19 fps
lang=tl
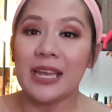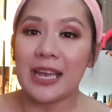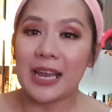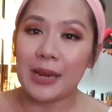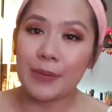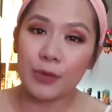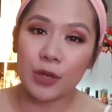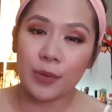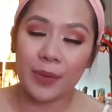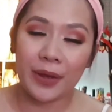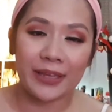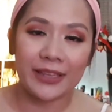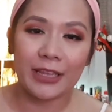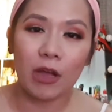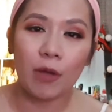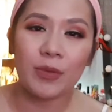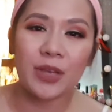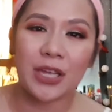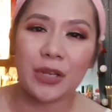alam niyo naman
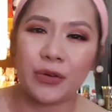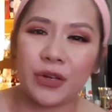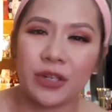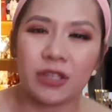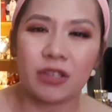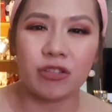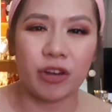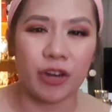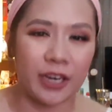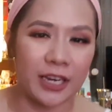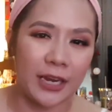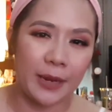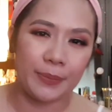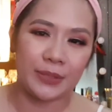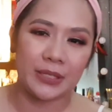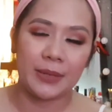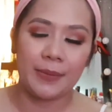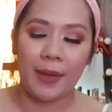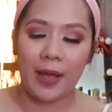hindi ako masyado ng dark
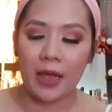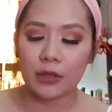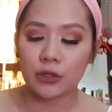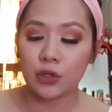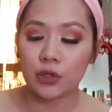lips, ba diba?